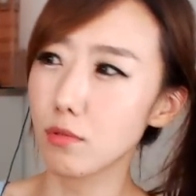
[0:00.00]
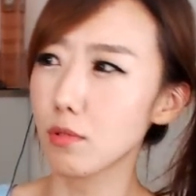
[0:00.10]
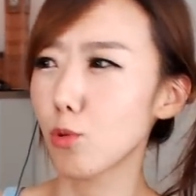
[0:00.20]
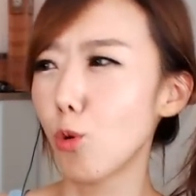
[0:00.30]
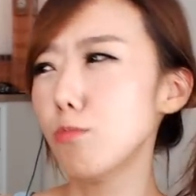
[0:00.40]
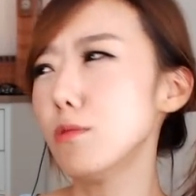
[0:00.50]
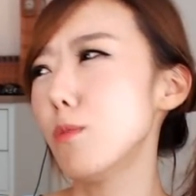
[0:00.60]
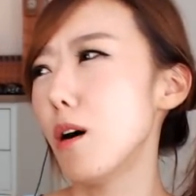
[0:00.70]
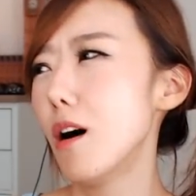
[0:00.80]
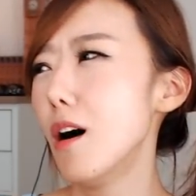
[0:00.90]
진짜 너무
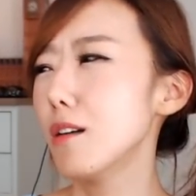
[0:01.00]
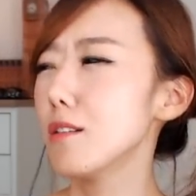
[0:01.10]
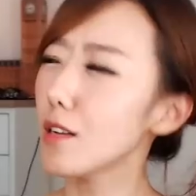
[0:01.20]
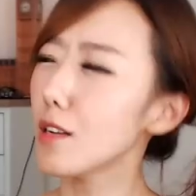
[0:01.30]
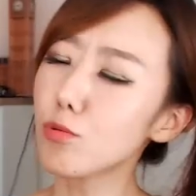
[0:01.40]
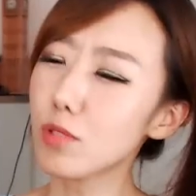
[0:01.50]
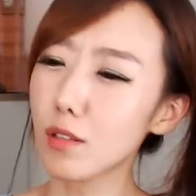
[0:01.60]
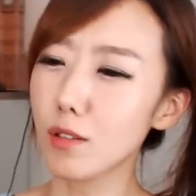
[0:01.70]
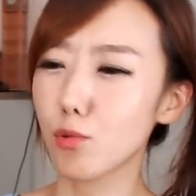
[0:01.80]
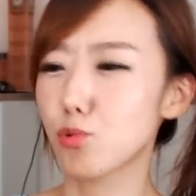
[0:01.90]
막 이래도
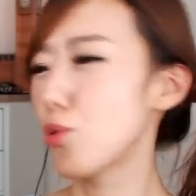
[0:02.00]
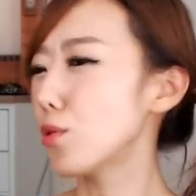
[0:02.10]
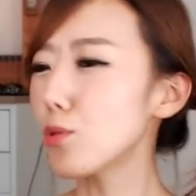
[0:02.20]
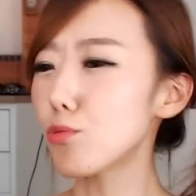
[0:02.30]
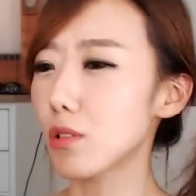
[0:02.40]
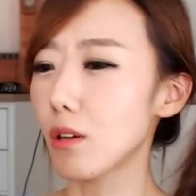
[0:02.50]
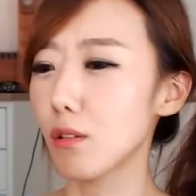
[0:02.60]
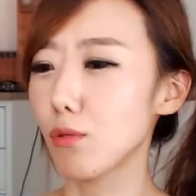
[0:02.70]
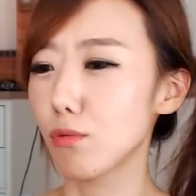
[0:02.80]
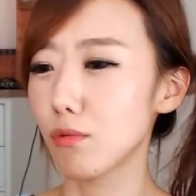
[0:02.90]
티켓 내고 저래도 티켓
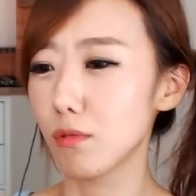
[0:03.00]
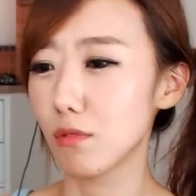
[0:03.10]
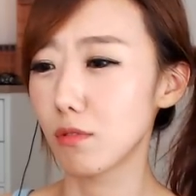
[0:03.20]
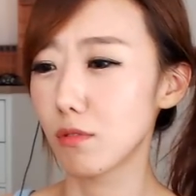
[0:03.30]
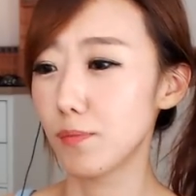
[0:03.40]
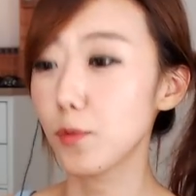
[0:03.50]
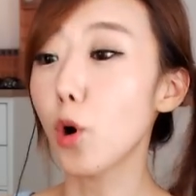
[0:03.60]
내고